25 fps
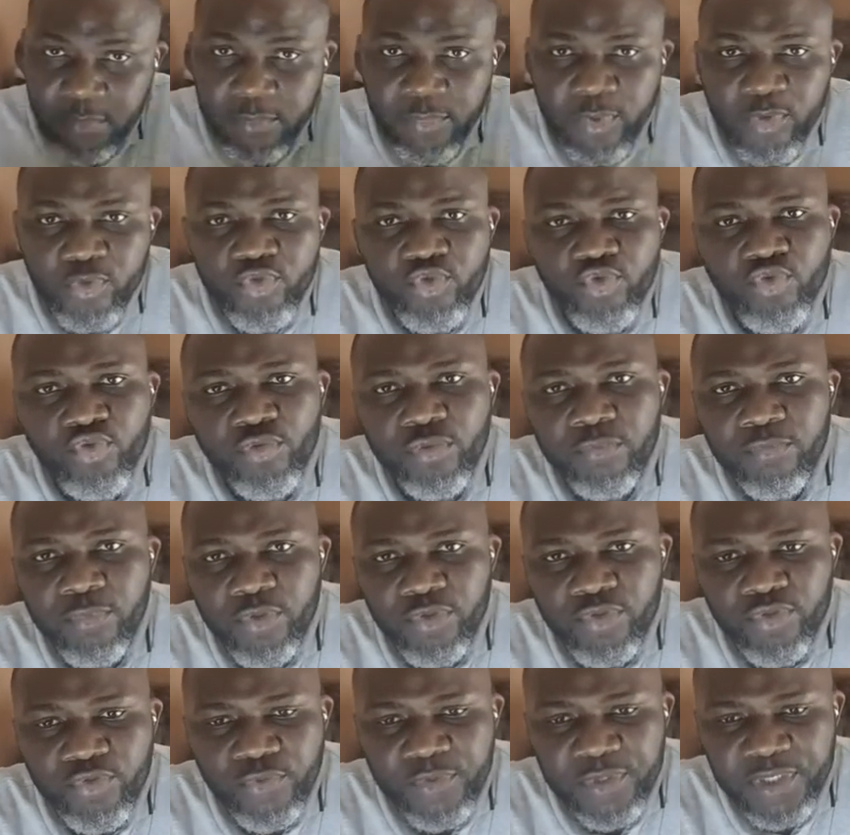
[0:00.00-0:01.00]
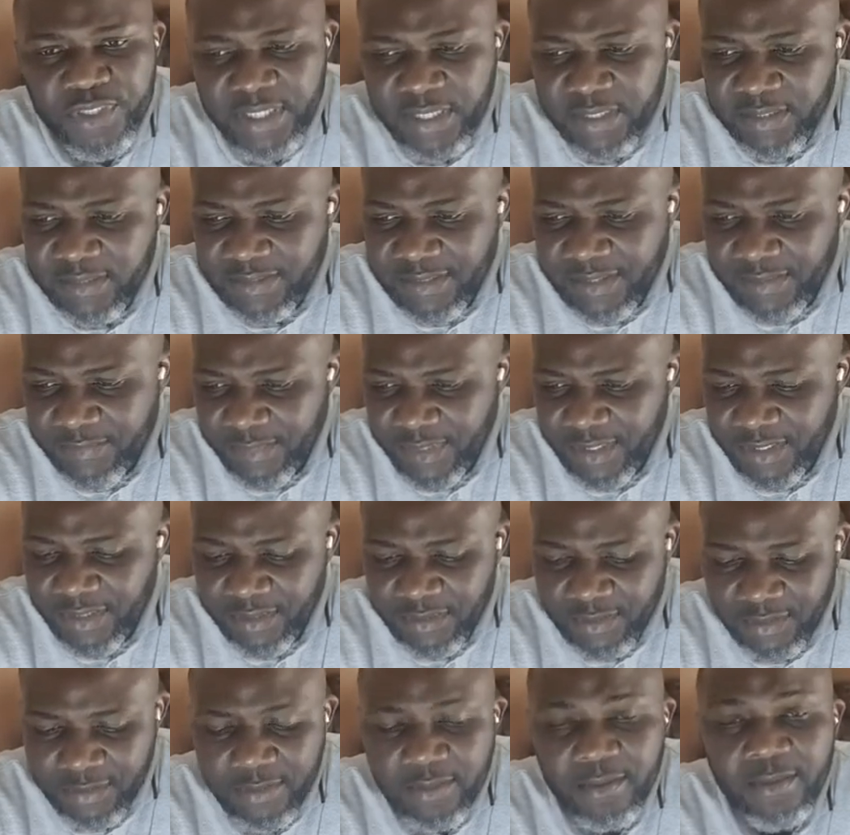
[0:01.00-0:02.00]
bonjour, bonjour chers
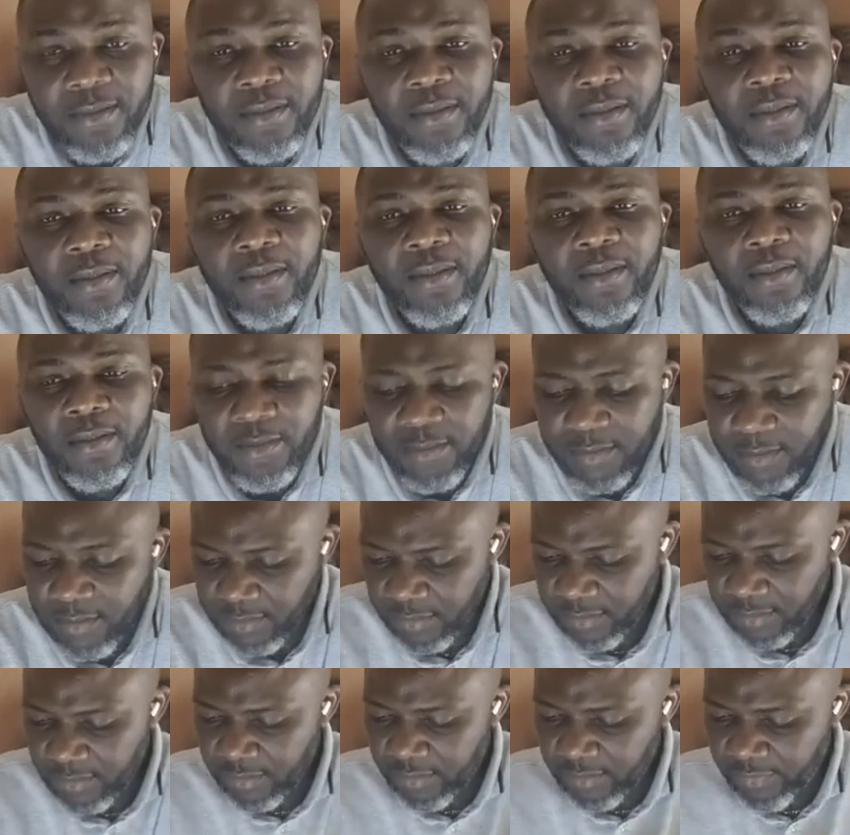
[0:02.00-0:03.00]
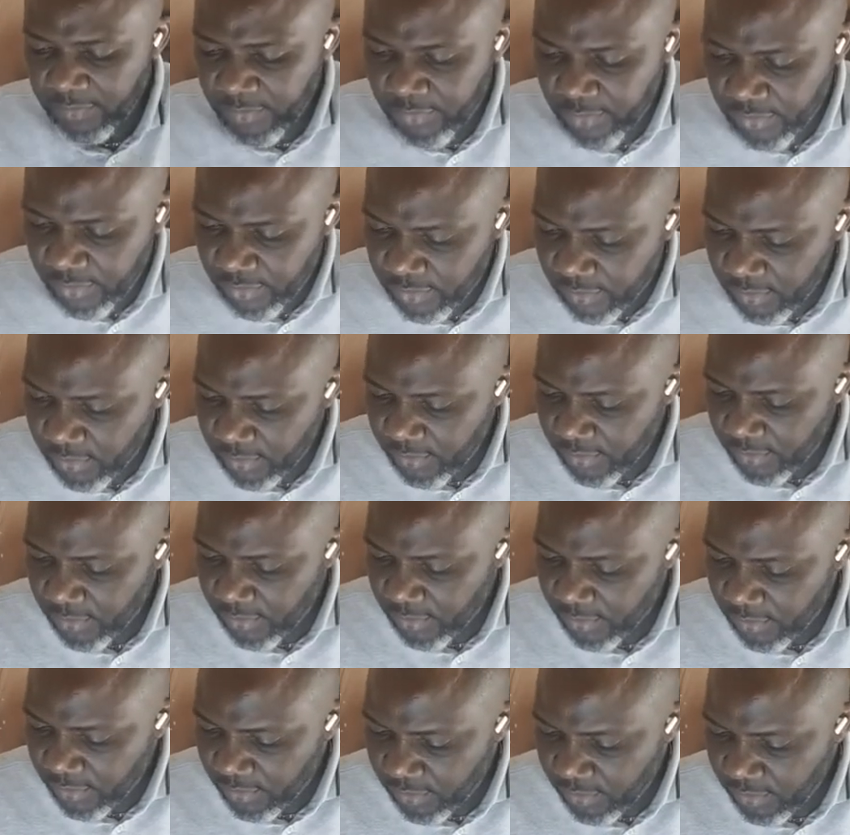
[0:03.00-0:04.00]
amis
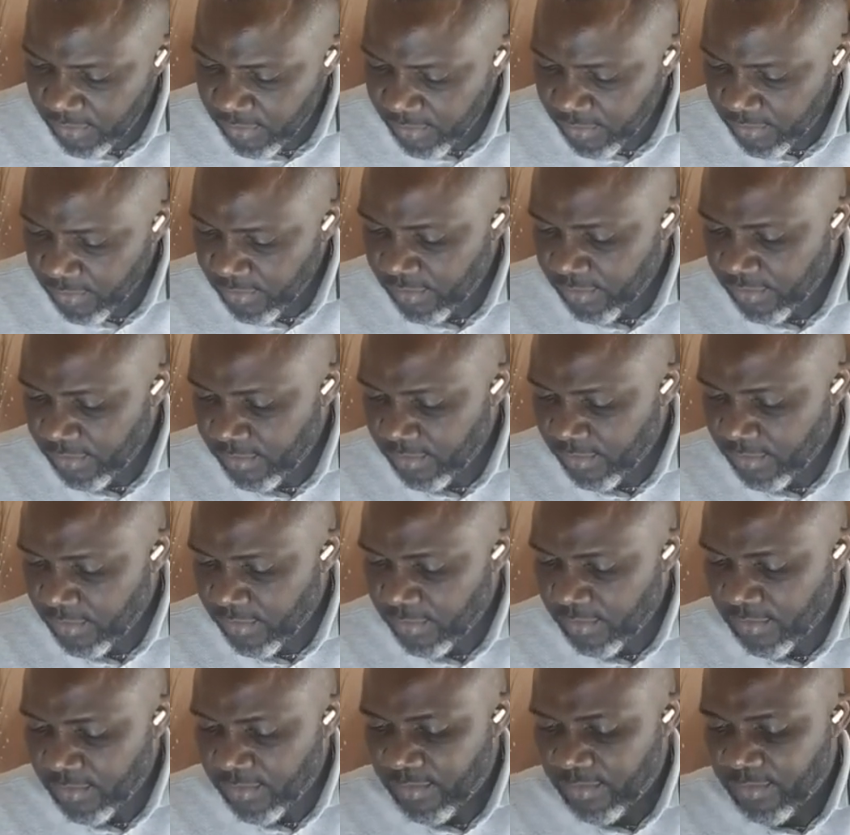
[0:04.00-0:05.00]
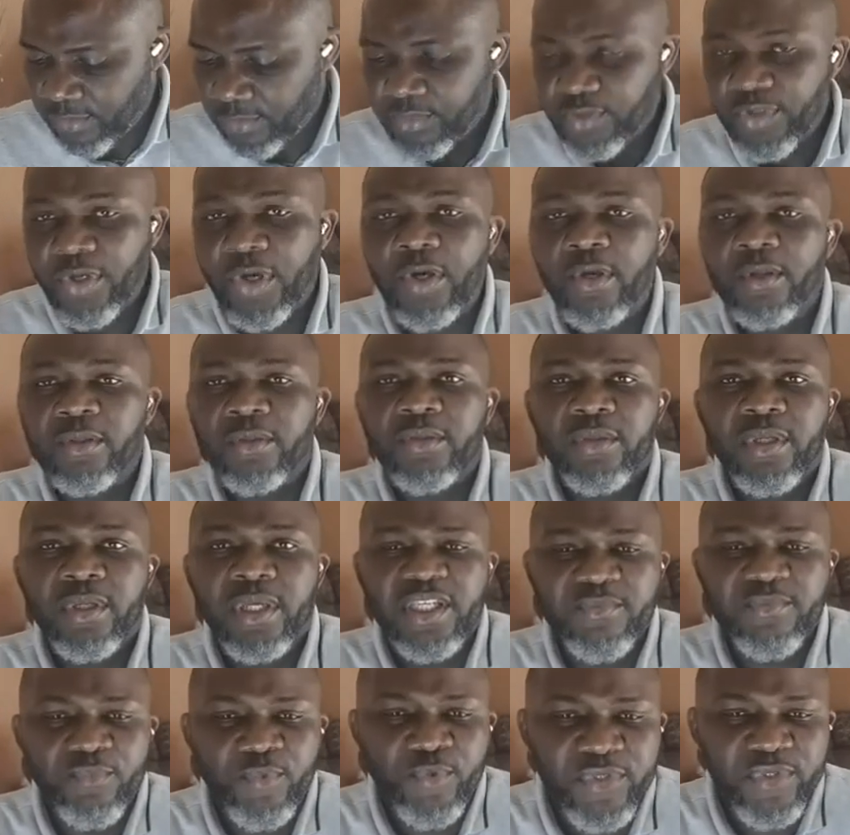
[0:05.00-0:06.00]
de temps de
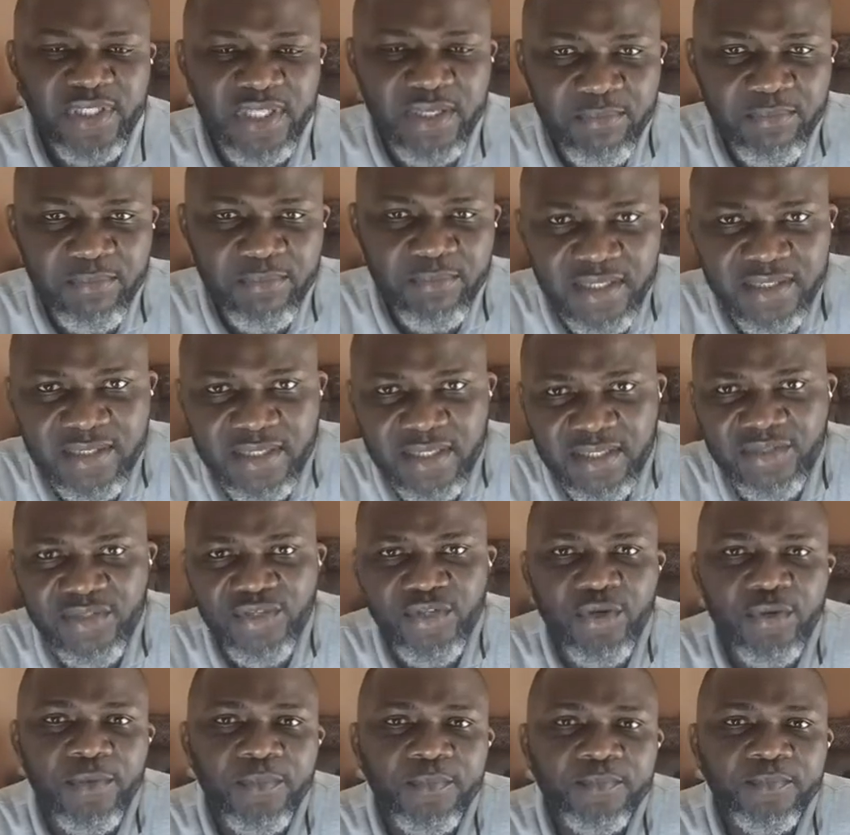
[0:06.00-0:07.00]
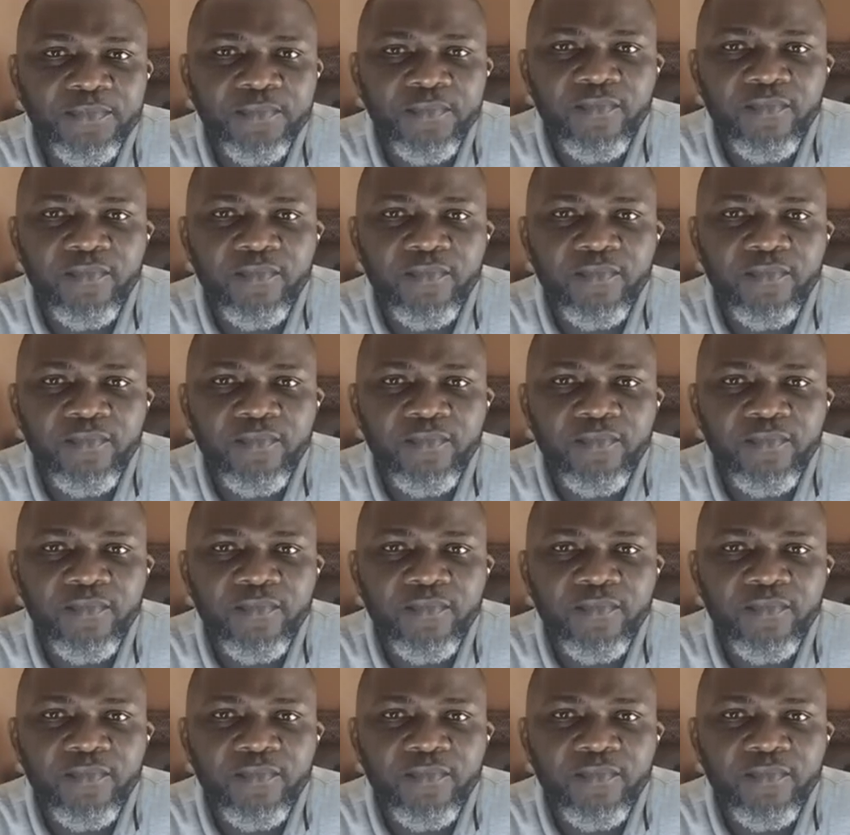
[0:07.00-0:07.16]
responsabilisation.